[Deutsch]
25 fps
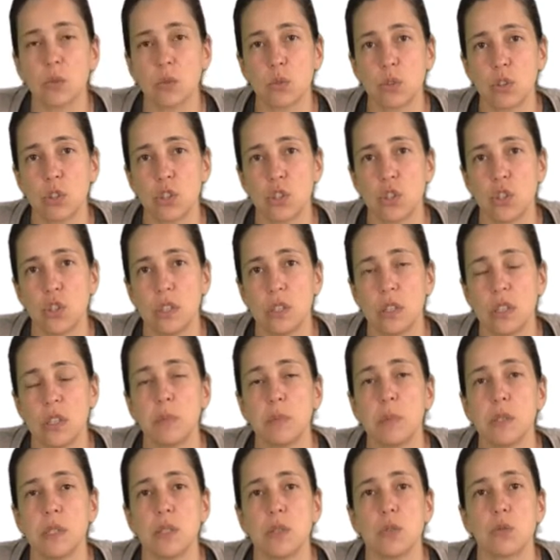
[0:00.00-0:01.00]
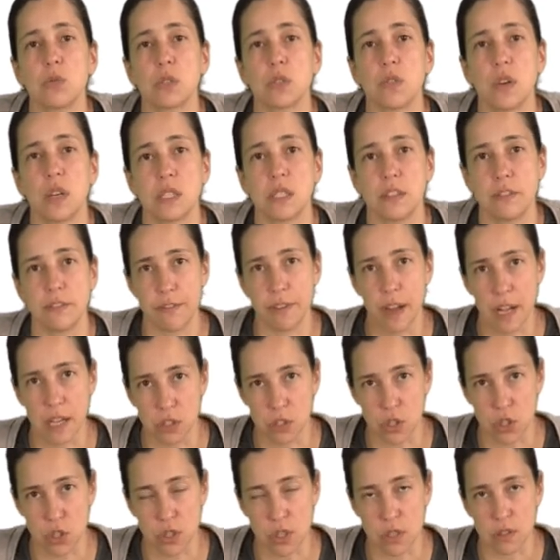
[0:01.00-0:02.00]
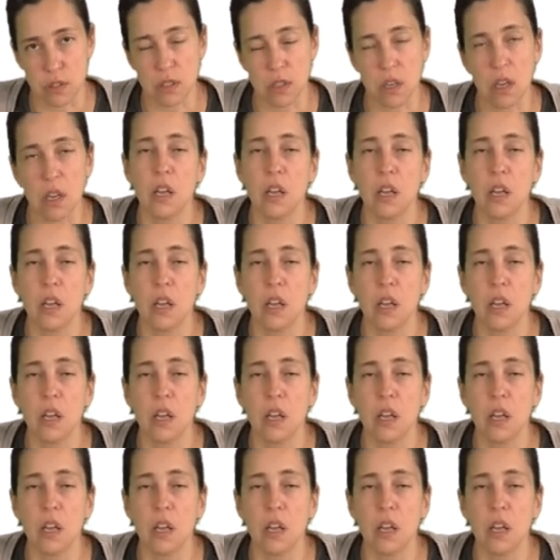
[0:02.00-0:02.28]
unterschiedlich bzw. falsch sind.